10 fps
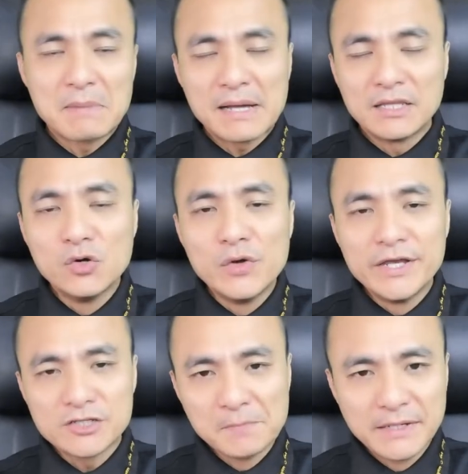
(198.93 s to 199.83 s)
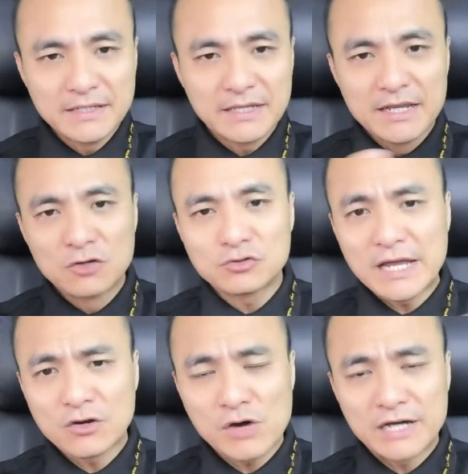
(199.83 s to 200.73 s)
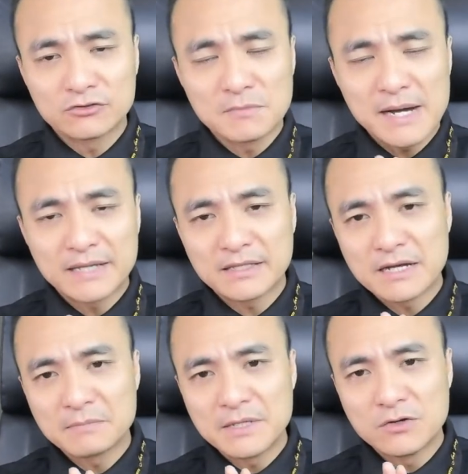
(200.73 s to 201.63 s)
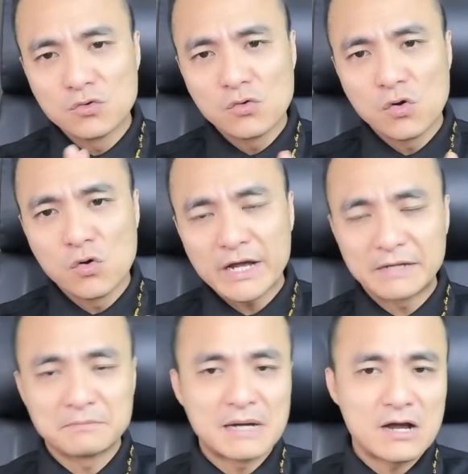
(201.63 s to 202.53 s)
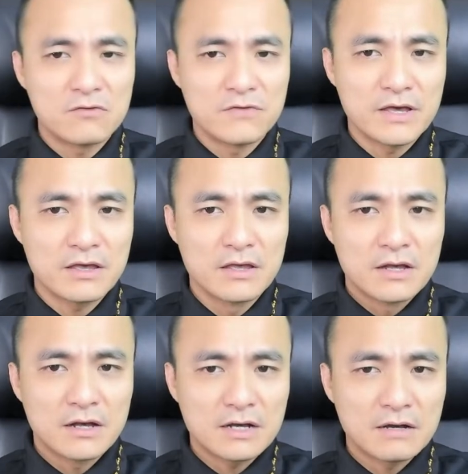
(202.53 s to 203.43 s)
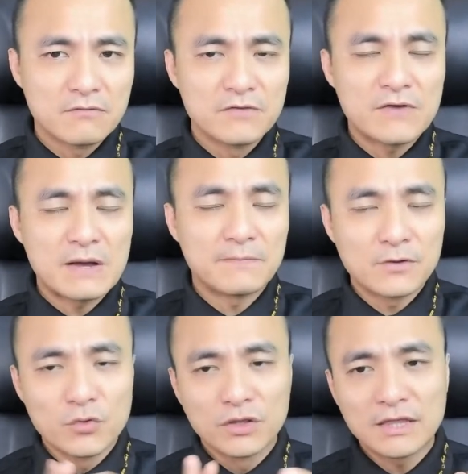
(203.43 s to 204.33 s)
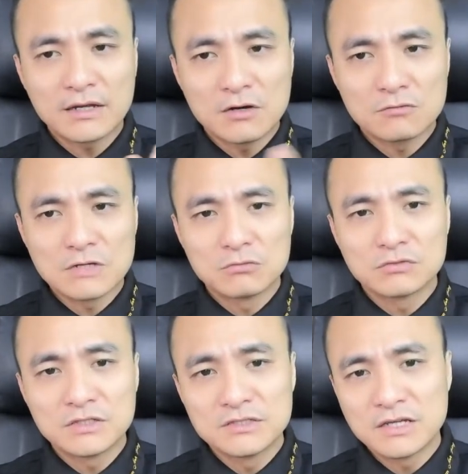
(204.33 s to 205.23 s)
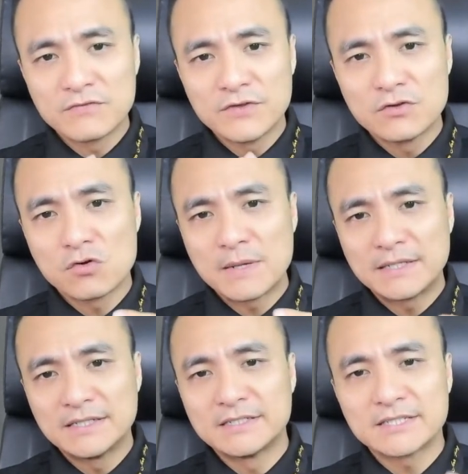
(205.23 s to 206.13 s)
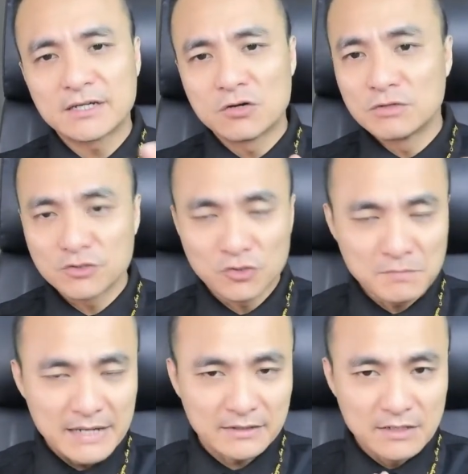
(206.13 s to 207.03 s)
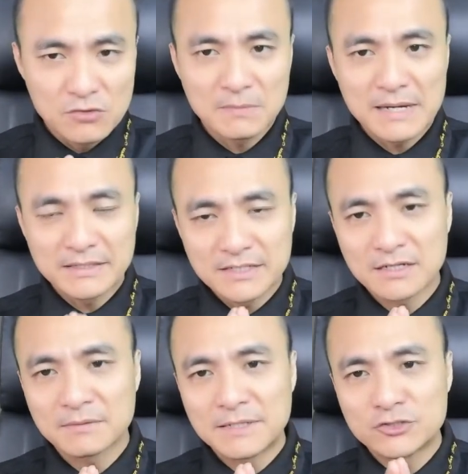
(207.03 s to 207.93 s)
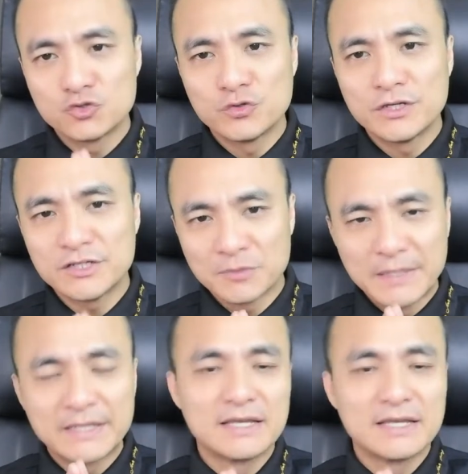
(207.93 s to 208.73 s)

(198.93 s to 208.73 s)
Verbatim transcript: bạn lưu ý cho mình này, nếu tài khoản của các bạn đang bị Google cảnh báo về uh, các vi phạm về nguyên tắc cộng đồng thì những cái video của bạn lên lịch sẽ không được xuất bản đâu các bạn nhé. Các bạn chú ý cho mình.